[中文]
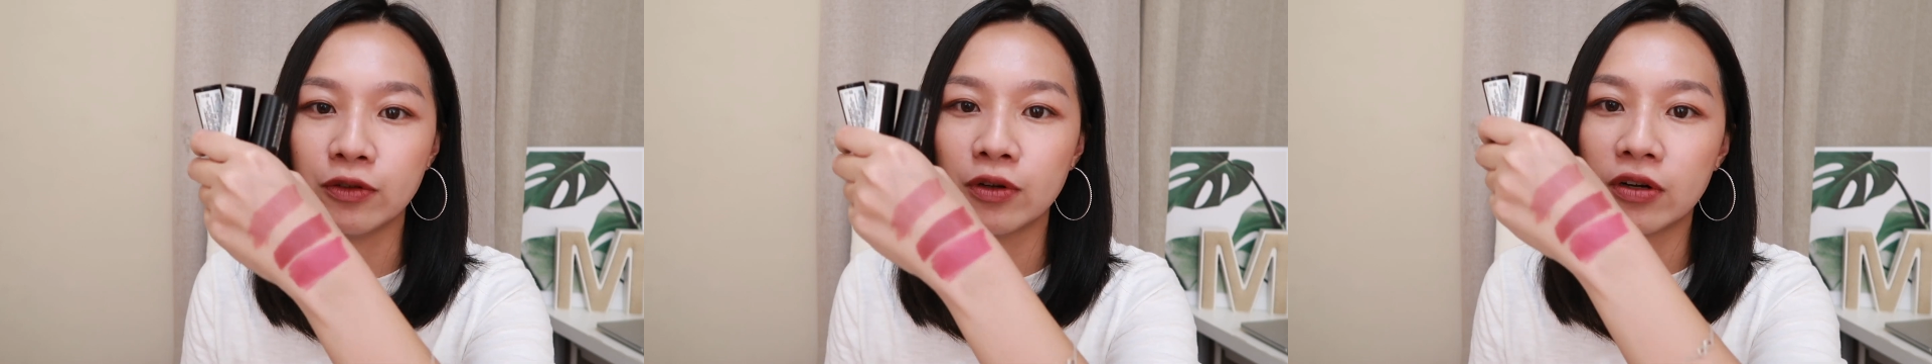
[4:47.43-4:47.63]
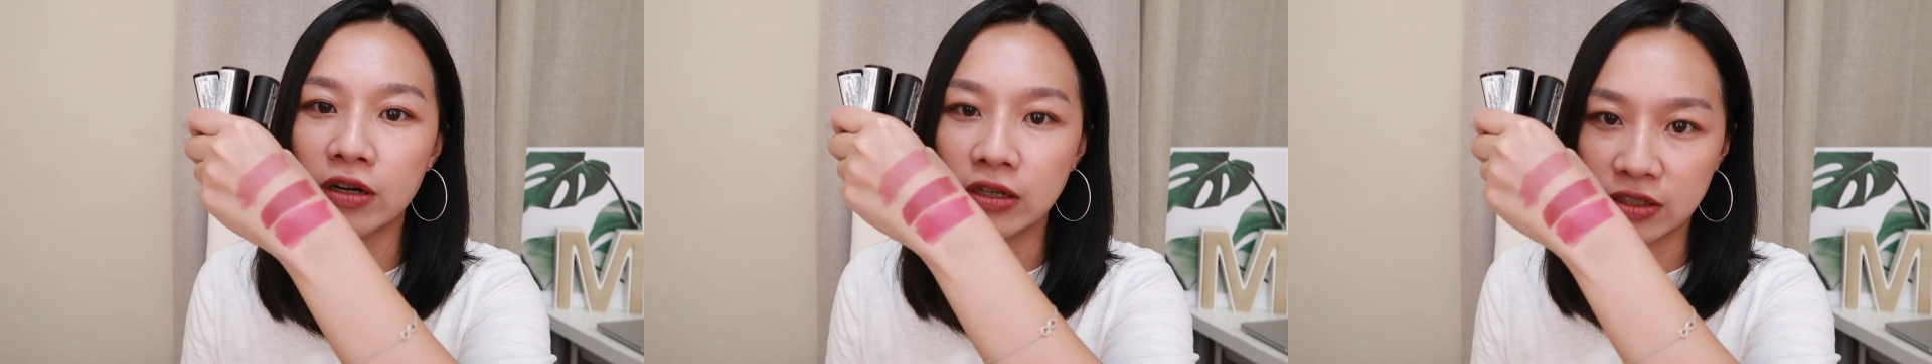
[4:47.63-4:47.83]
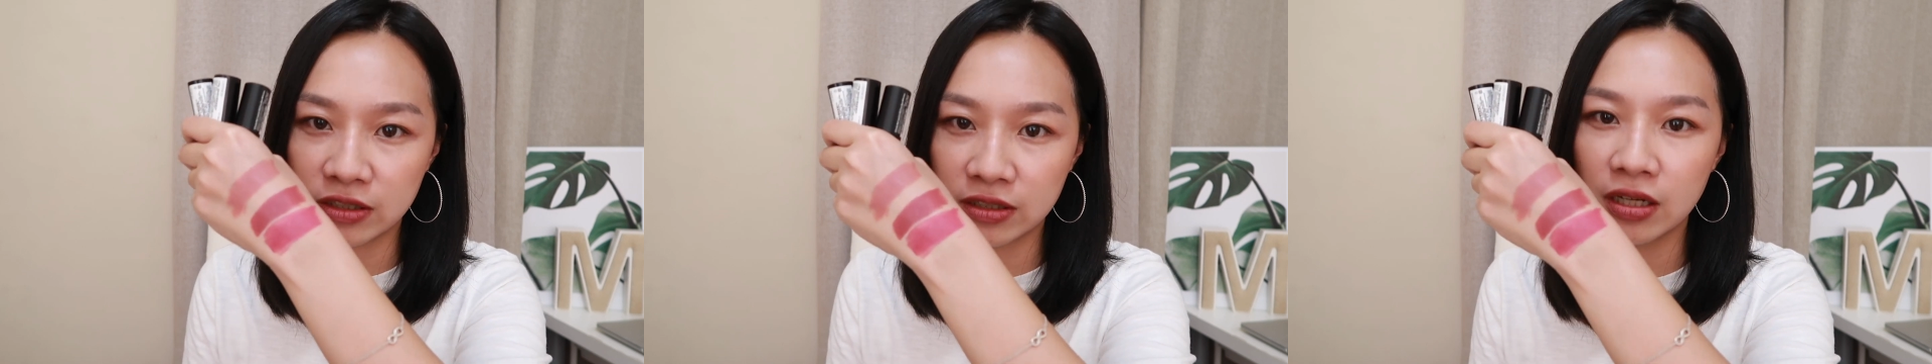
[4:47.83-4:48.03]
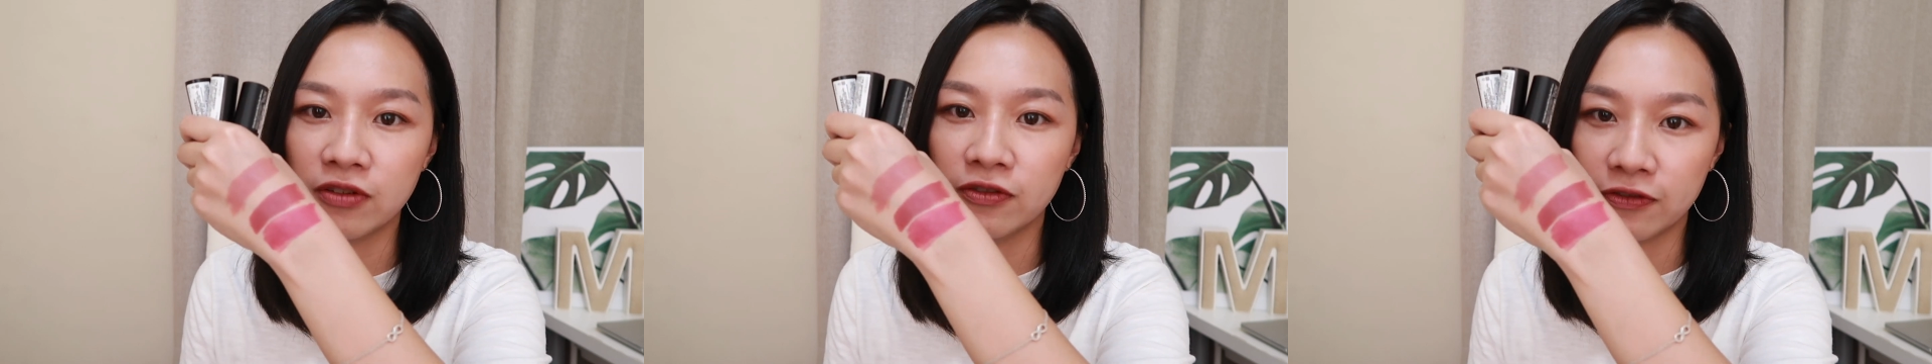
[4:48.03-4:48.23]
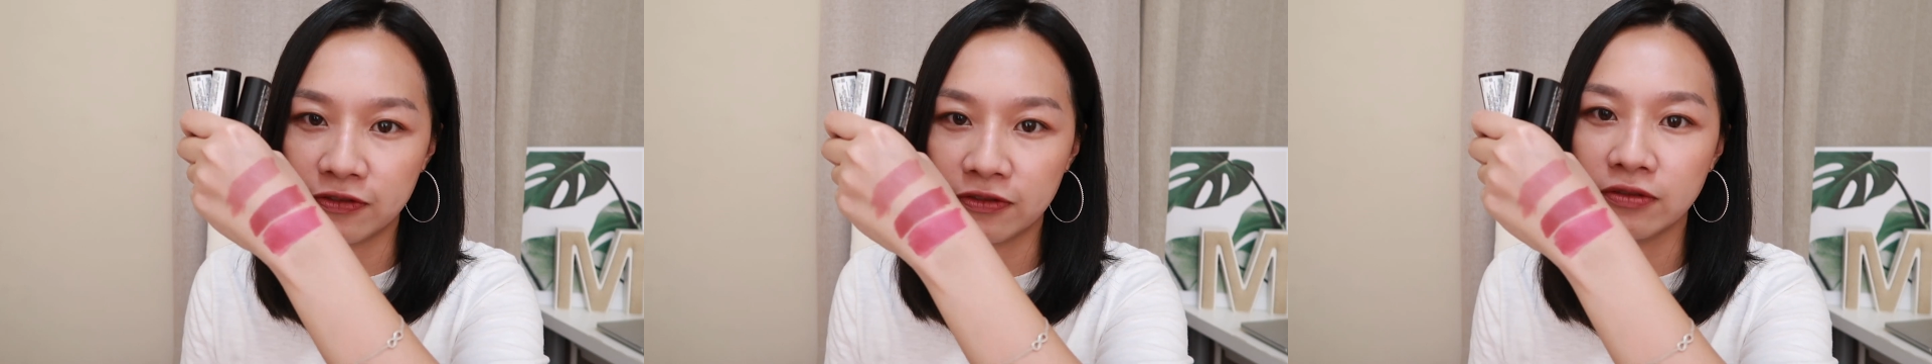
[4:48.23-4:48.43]
都很
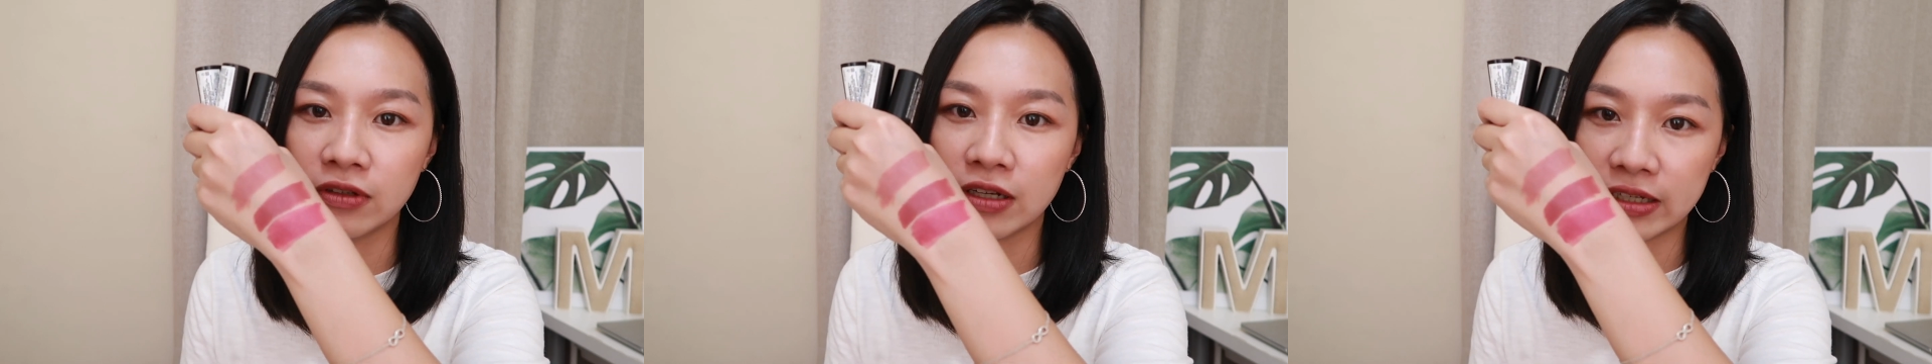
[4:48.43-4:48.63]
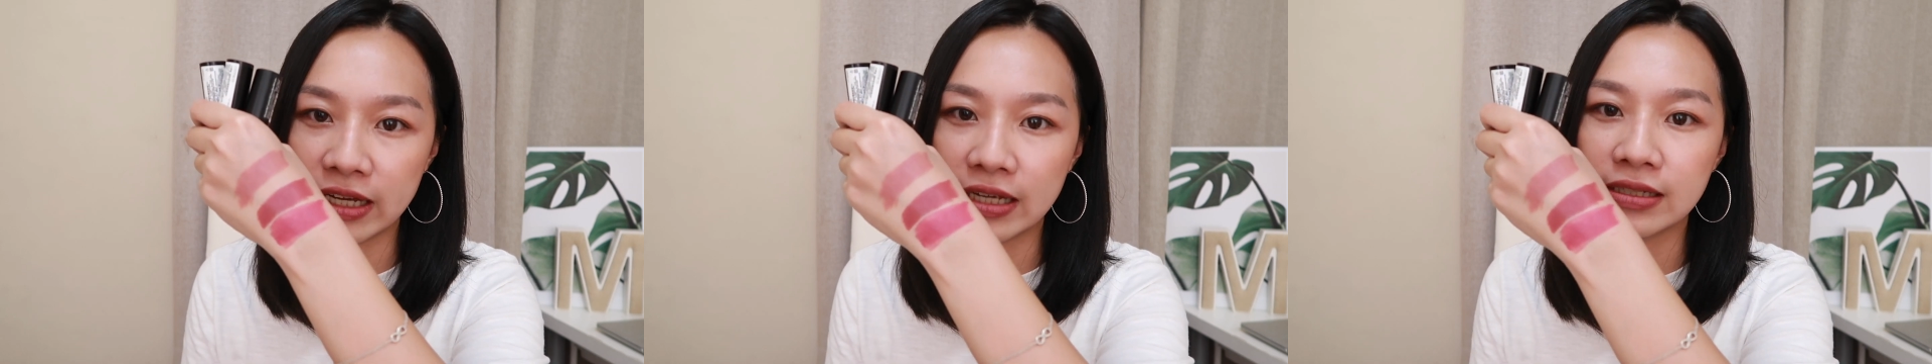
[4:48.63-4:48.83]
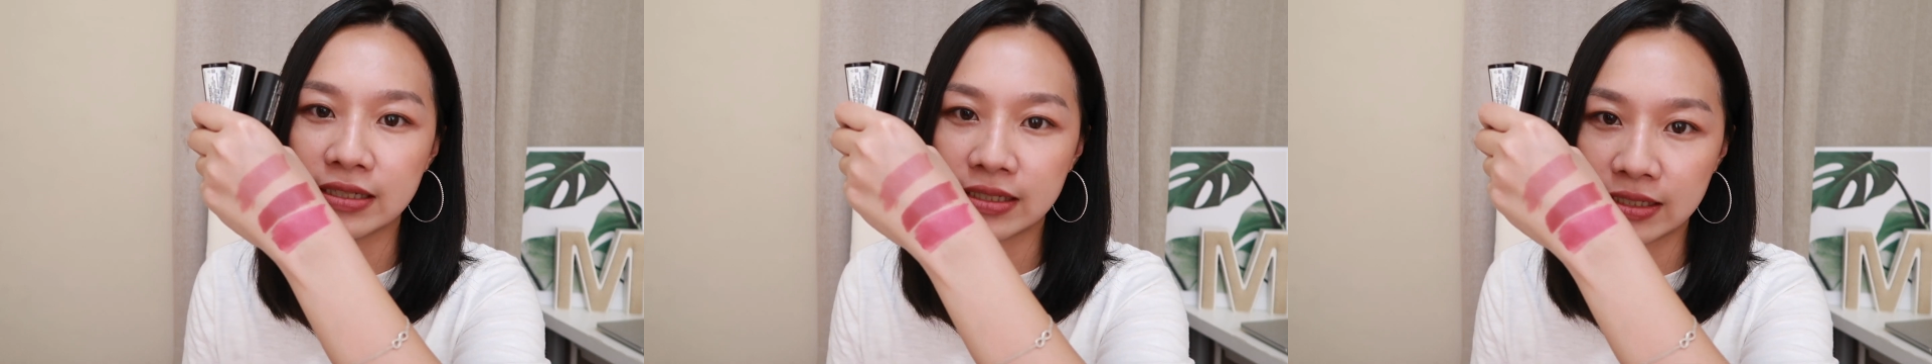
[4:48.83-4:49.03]
衬肤的颜